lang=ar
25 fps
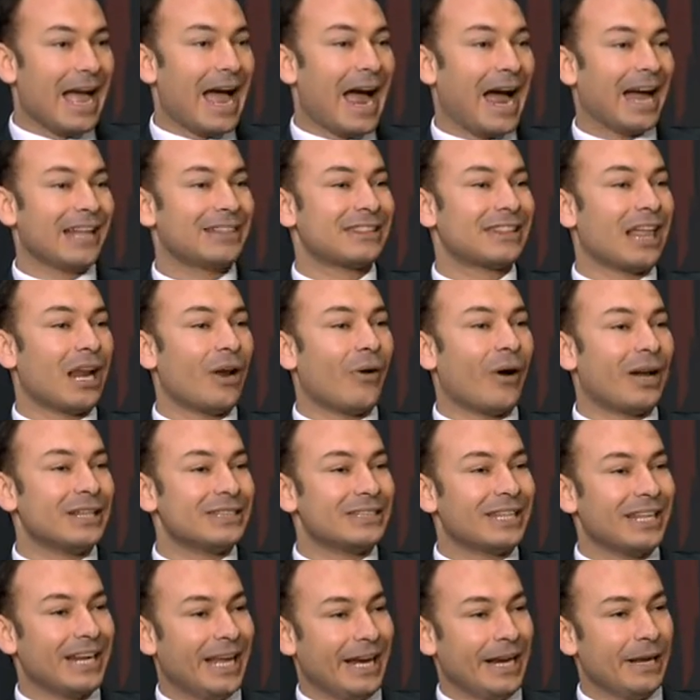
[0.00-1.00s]
حتى لو
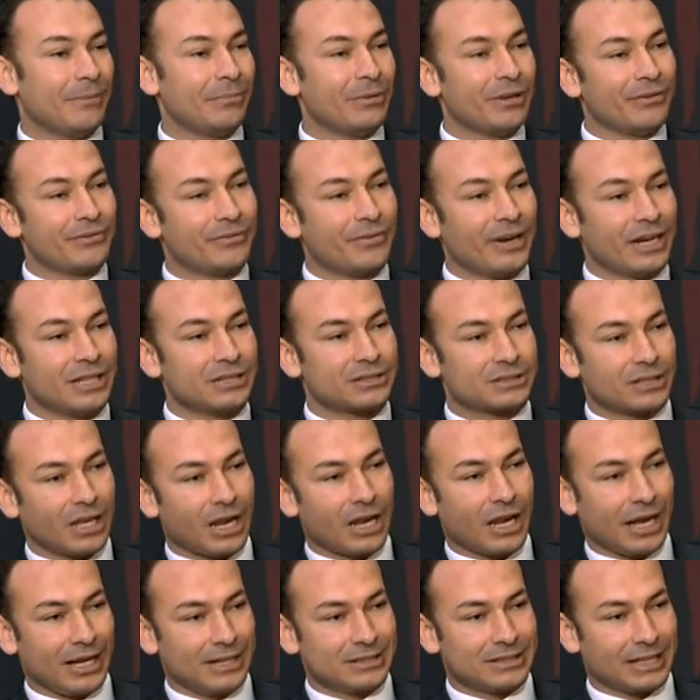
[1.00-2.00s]
عندنا عيب ينفع
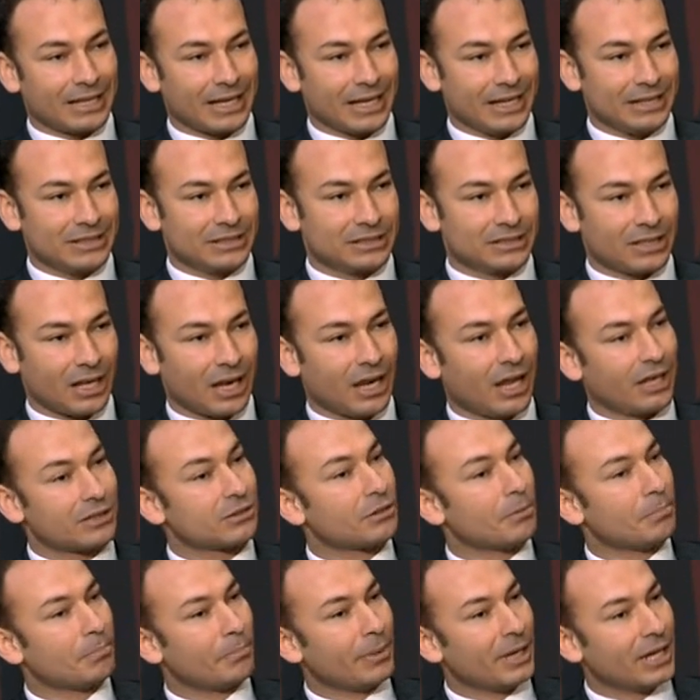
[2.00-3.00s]
يتصلح اذا كان يتصلح
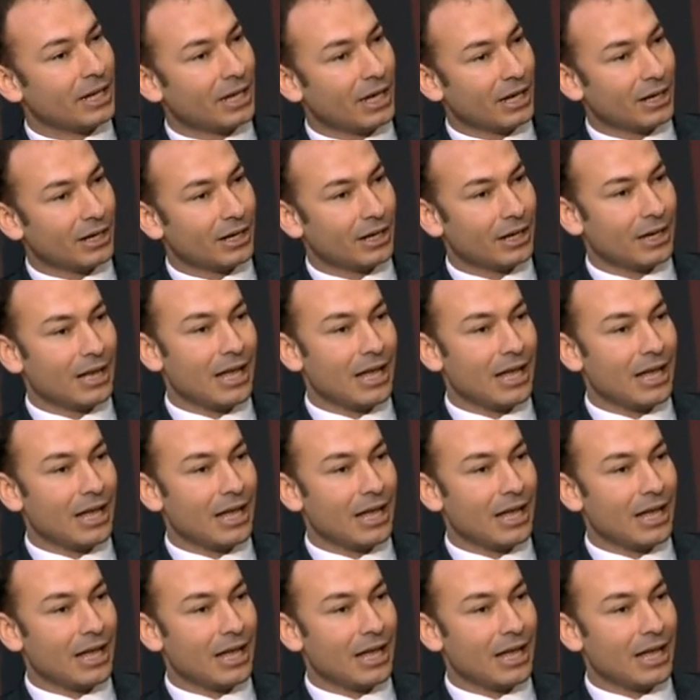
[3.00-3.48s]
طبيا